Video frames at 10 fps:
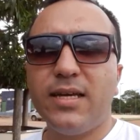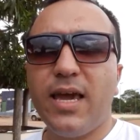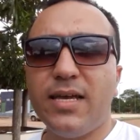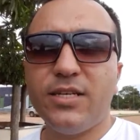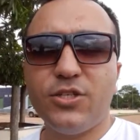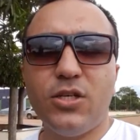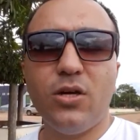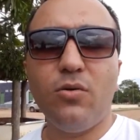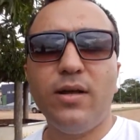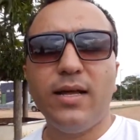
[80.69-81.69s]
que
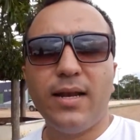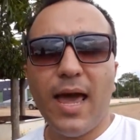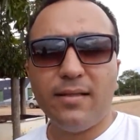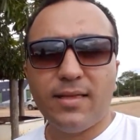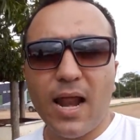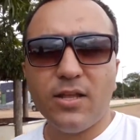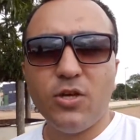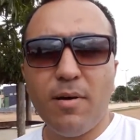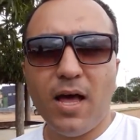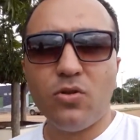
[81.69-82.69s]
existiam na entrada
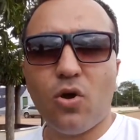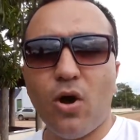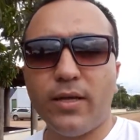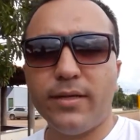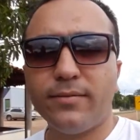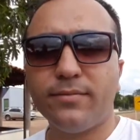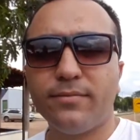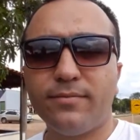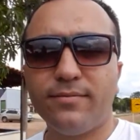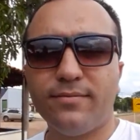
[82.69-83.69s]
de Barra do Corda.